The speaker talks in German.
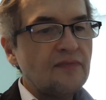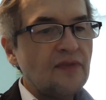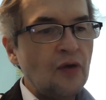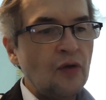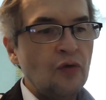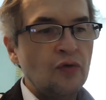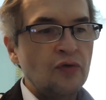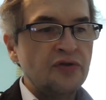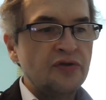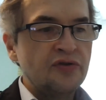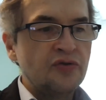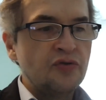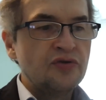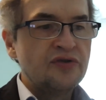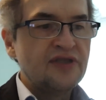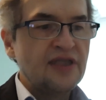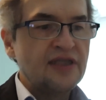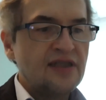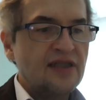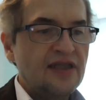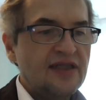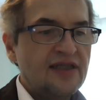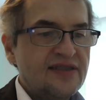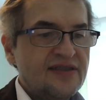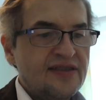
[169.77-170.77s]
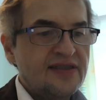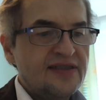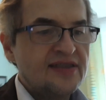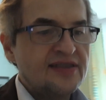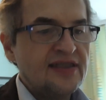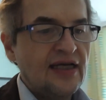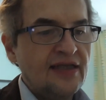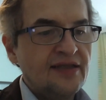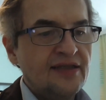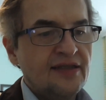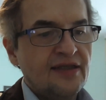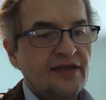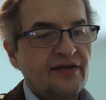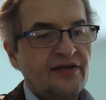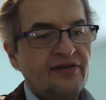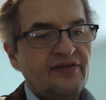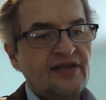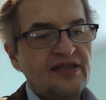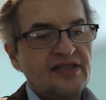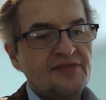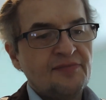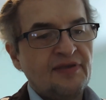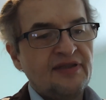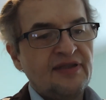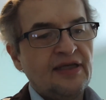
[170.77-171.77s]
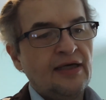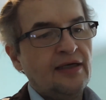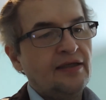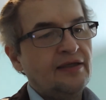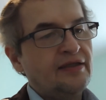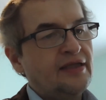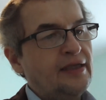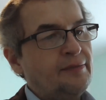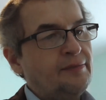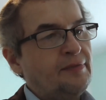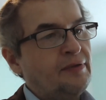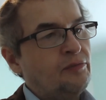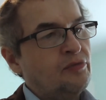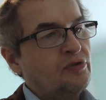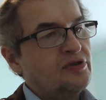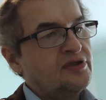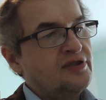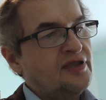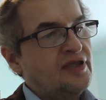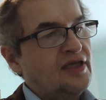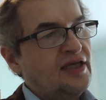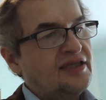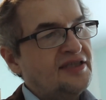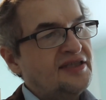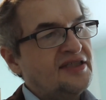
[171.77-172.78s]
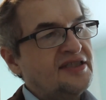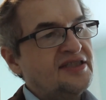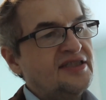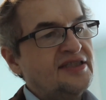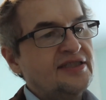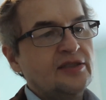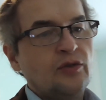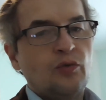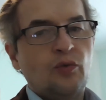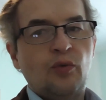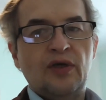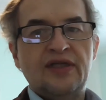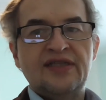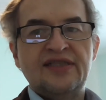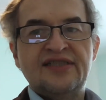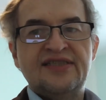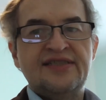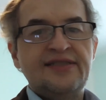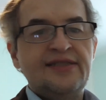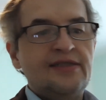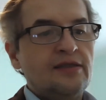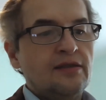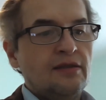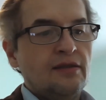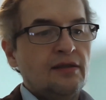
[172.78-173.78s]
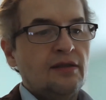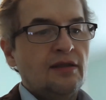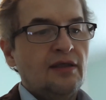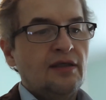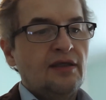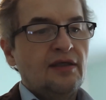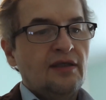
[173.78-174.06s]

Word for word: Und zusätzlich ist dieses andere, das man da nehmen muss, dieses Quenzil,